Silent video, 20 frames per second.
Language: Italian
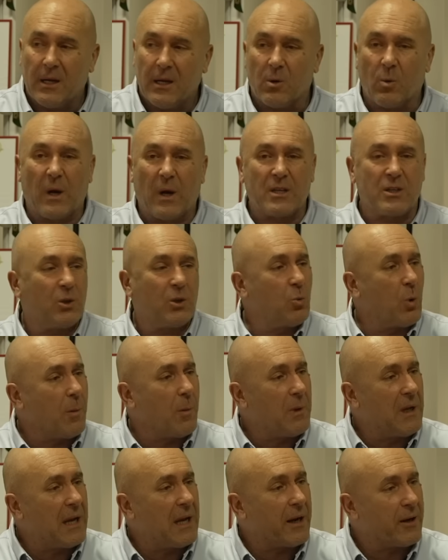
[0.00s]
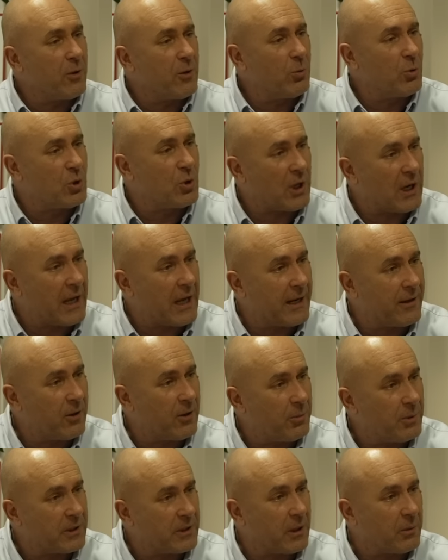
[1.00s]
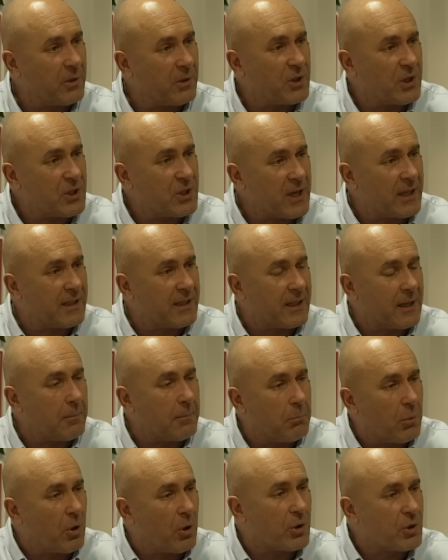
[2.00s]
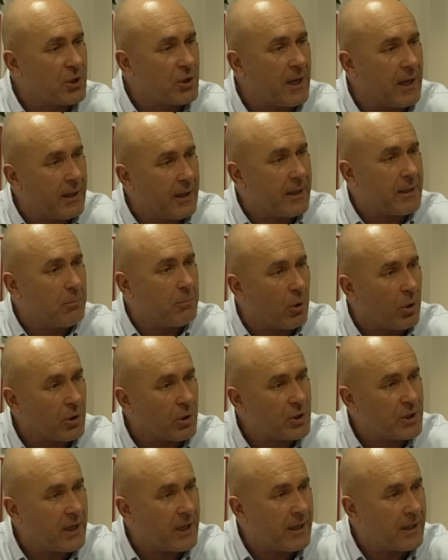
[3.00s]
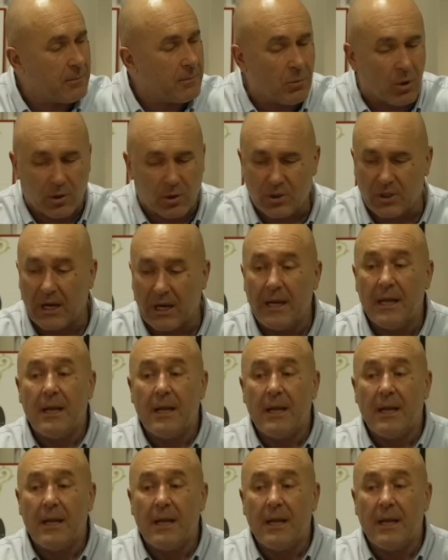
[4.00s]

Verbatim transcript: quasi 2.000 rinunce l'anno perché qui c'è gente che boccia, riboccia, riboccia.